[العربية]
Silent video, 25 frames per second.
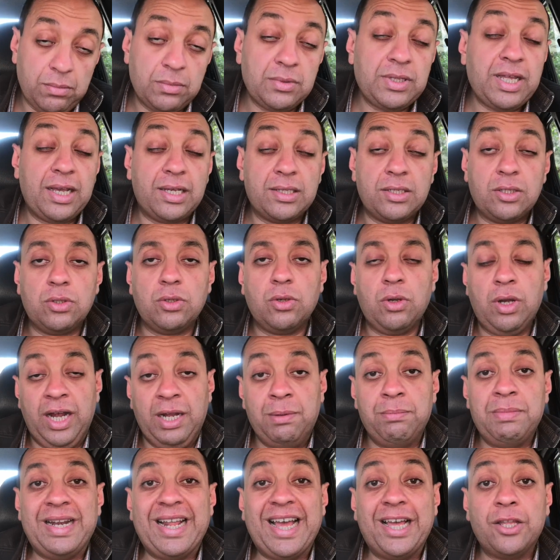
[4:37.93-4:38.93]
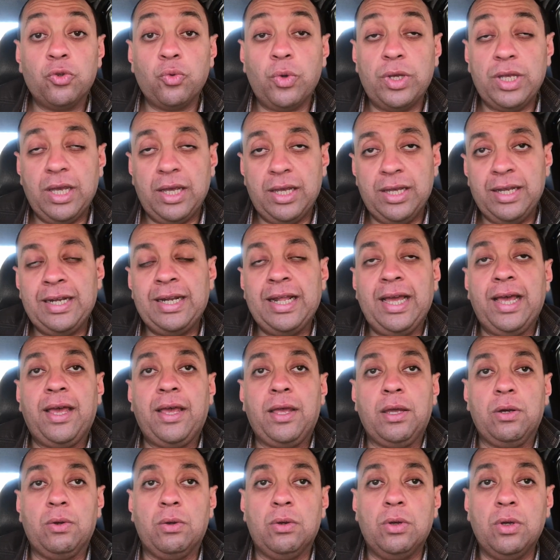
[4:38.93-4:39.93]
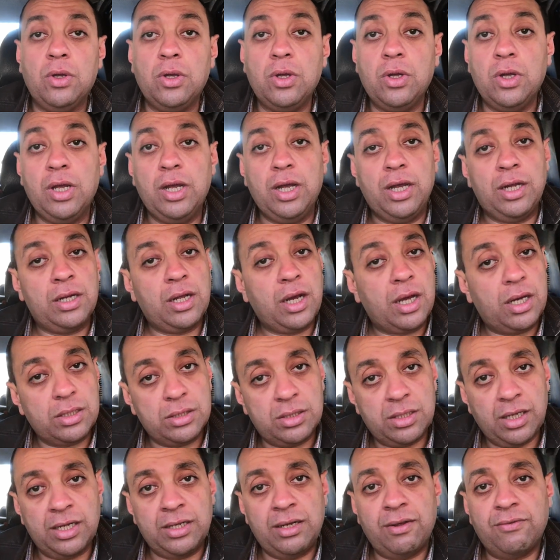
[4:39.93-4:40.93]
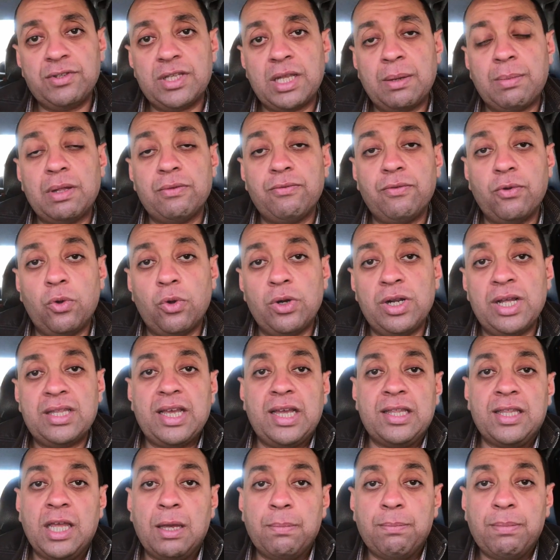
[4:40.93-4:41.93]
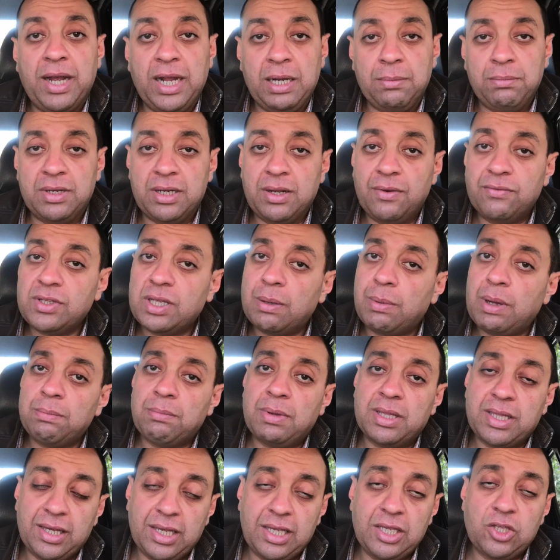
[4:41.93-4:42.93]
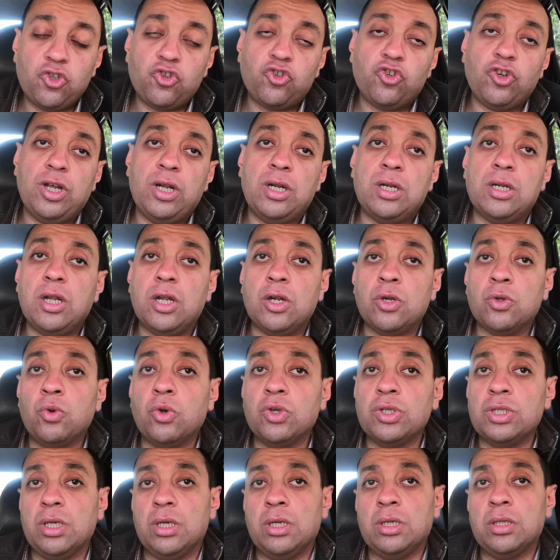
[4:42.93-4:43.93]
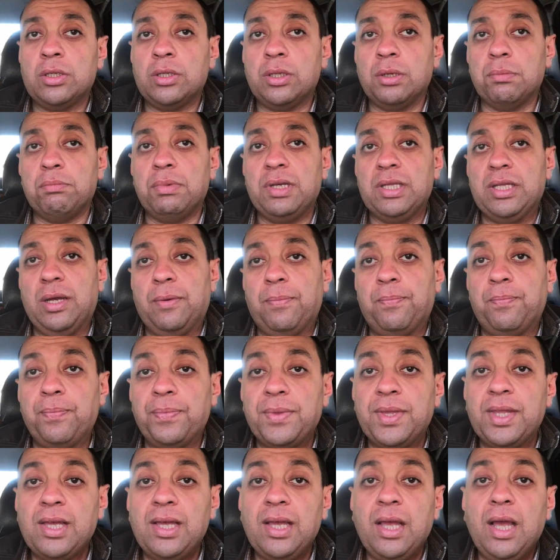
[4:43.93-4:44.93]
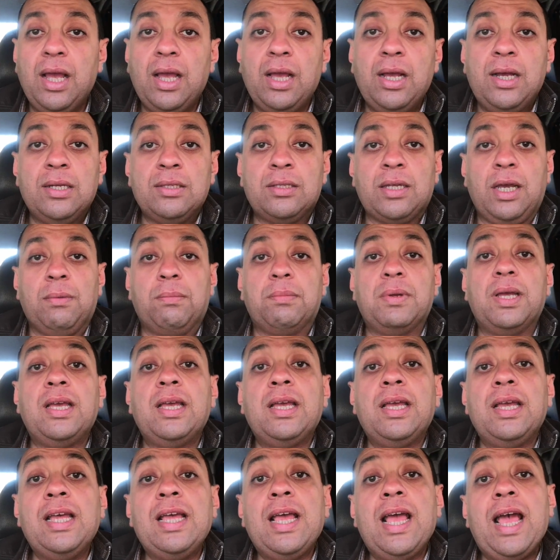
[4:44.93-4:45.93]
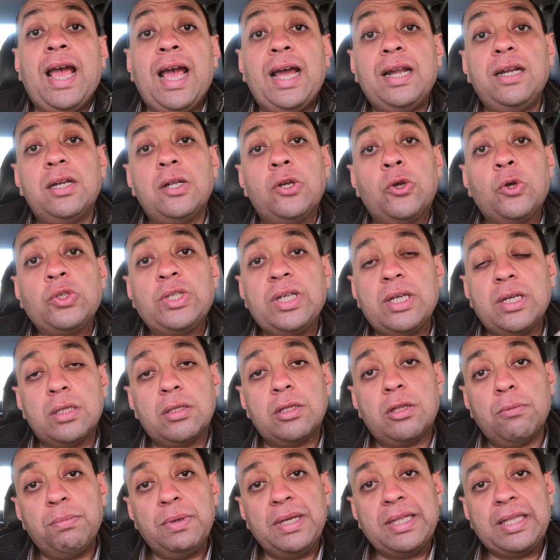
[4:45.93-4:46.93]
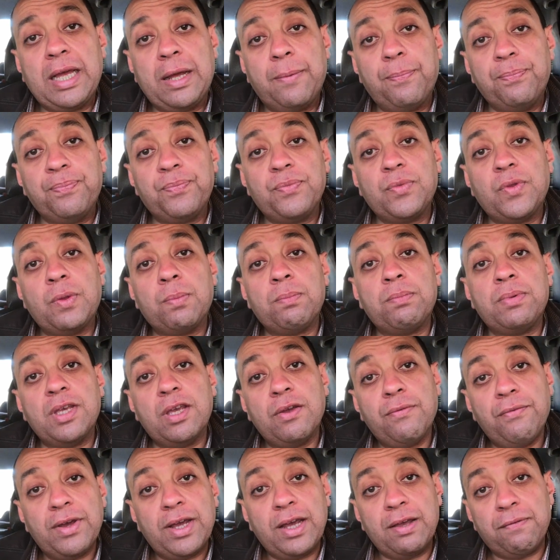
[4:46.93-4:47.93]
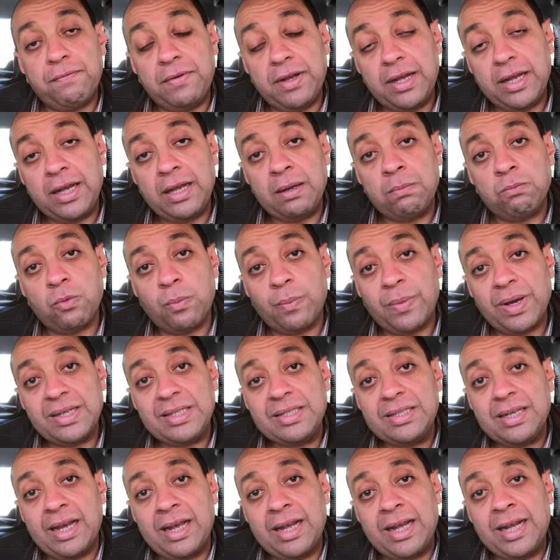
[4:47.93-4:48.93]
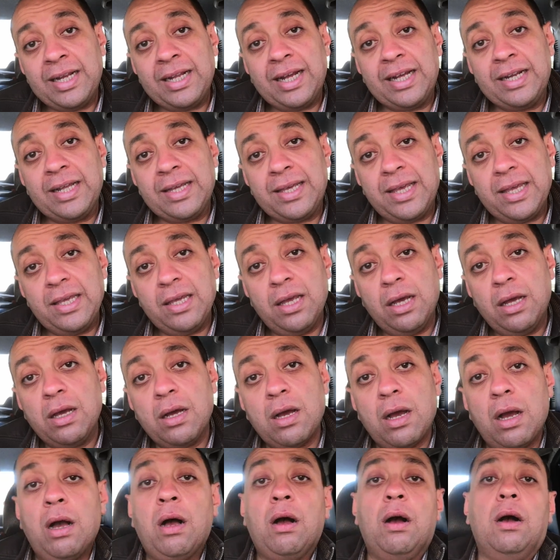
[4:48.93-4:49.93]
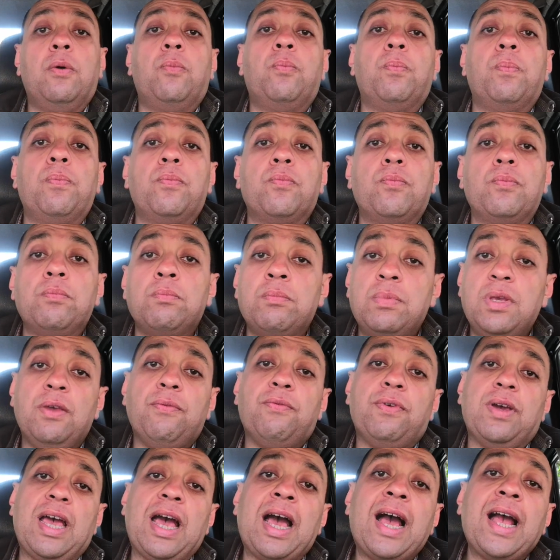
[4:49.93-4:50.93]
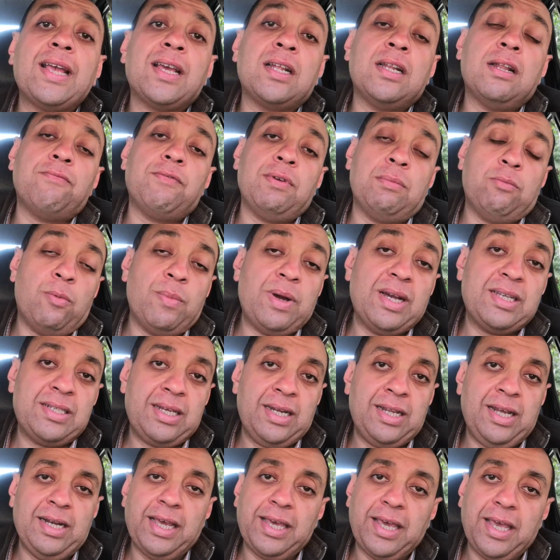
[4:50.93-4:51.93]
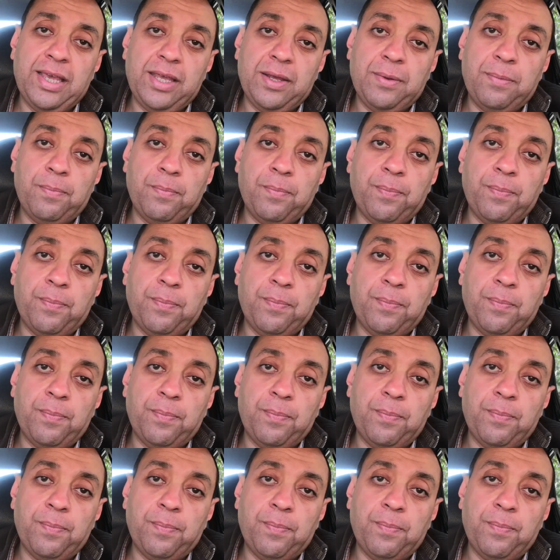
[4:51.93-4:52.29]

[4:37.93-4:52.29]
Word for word: درس علم الأدوية إلى آخره الاخصائي النفسي طبعا في كليه اداب علم النفس طبعا ما درسش الجزء الطبي ده طيب هل الجزء الطبي ده بيفرق في الممارسه العلاجيه اه بيفرق احيانا في الممارسه العلاجيه